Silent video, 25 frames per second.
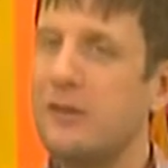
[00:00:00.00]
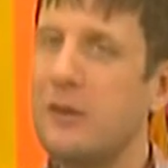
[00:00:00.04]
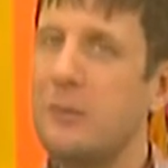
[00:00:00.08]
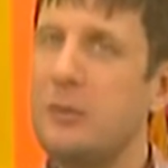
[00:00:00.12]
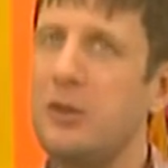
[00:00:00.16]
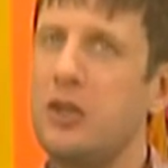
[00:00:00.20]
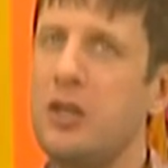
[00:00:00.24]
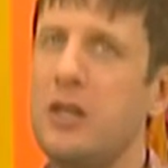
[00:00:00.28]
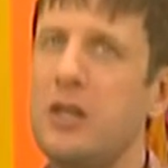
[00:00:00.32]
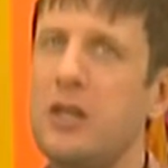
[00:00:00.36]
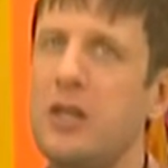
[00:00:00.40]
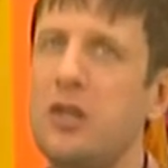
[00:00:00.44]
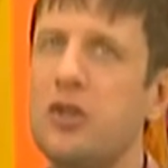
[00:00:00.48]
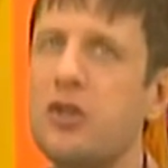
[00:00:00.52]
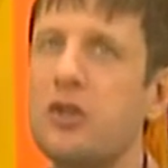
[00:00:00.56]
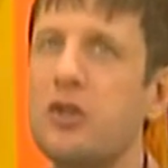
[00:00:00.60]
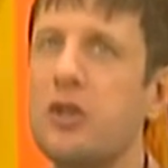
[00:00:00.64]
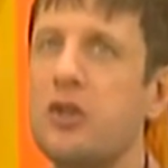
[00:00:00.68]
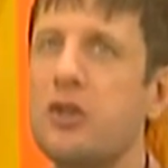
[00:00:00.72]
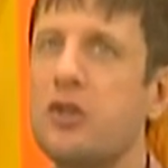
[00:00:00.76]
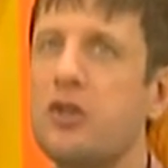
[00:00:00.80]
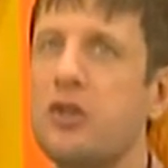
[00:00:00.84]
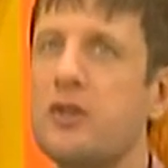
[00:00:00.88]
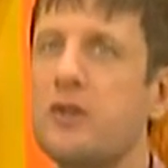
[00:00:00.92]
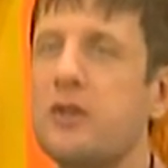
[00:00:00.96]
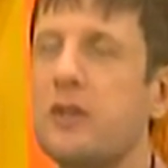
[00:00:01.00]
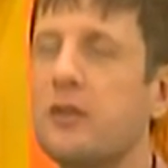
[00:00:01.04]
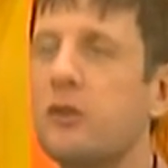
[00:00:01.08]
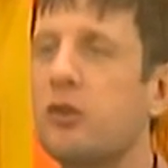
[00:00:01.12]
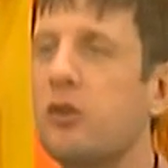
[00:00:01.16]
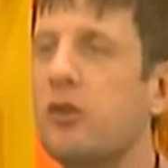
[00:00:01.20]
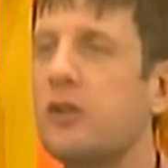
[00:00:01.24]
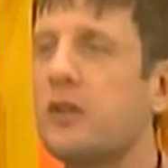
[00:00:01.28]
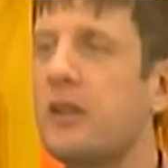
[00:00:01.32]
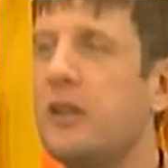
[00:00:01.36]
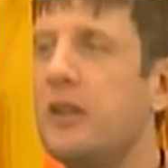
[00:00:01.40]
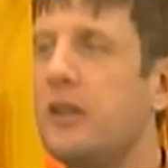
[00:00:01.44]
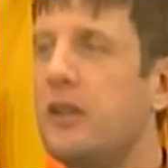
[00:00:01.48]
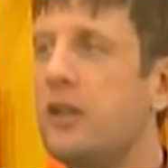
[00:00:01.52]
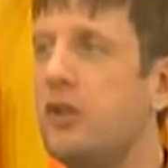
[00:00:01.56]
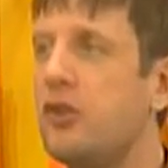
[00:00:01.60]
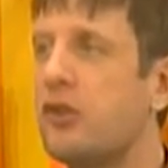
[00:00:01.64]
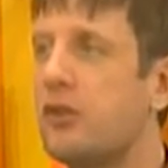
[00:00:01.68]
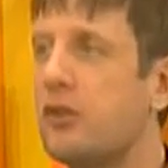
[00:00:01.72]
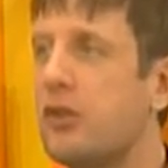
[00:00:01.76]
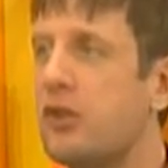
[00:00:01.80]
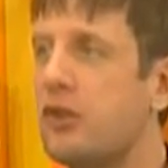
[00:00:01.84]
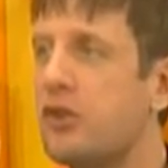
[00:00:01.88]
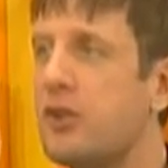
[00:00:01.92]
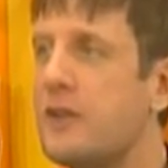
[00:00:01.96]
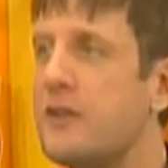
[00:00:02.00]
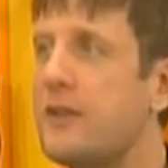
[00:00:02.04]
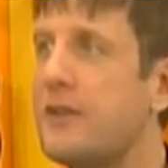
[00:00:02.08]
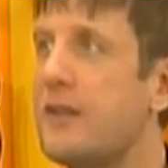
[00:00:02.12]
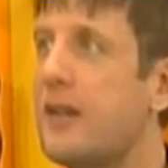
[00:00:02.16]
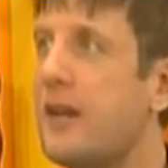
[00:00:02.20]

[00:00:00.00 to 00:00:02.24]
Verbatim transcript: Вообще личная жизнь, а то она и личная жизнь.